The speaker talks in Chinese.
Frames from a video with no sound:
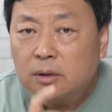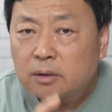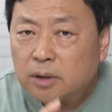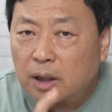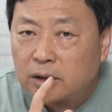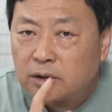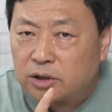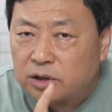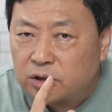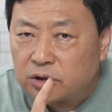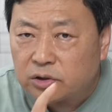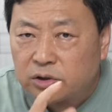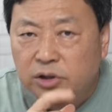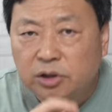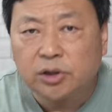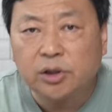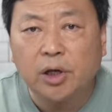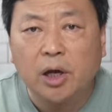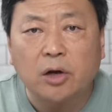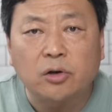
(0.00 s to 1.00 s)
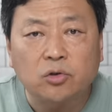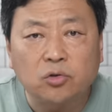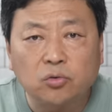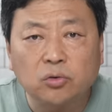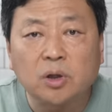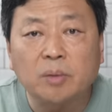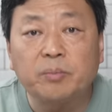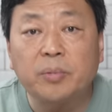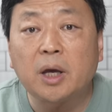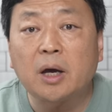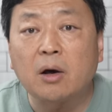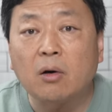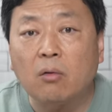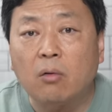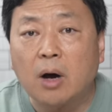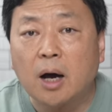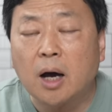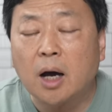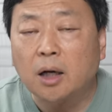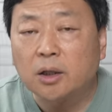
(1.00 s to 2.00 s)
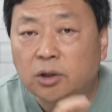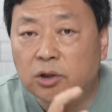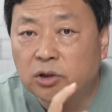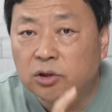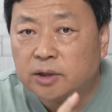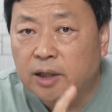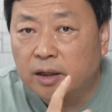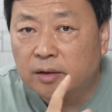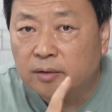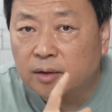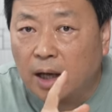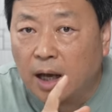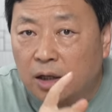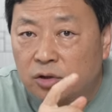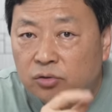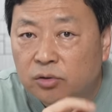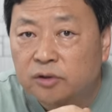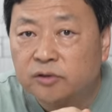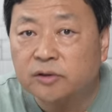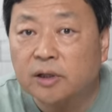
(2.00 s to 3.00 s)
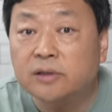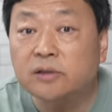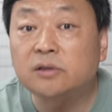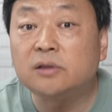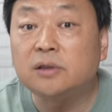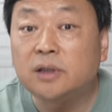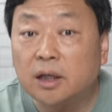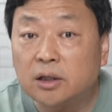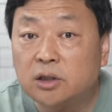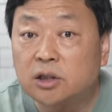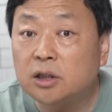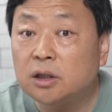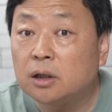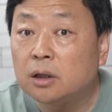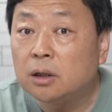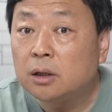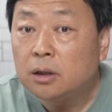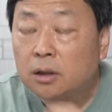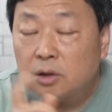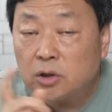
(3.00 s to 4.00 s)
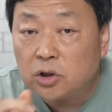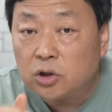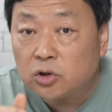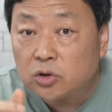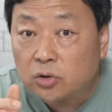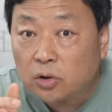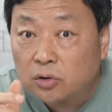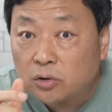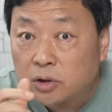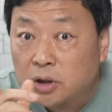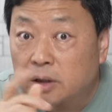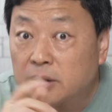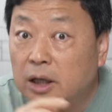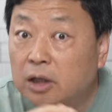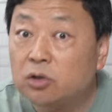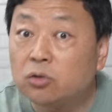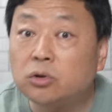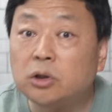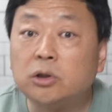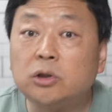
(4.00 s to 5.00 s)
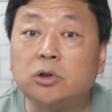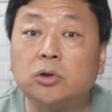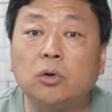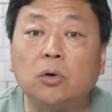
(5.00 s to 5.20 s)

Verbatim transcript: 他其实显著的变化是在大学三四年级，一直到上研究生之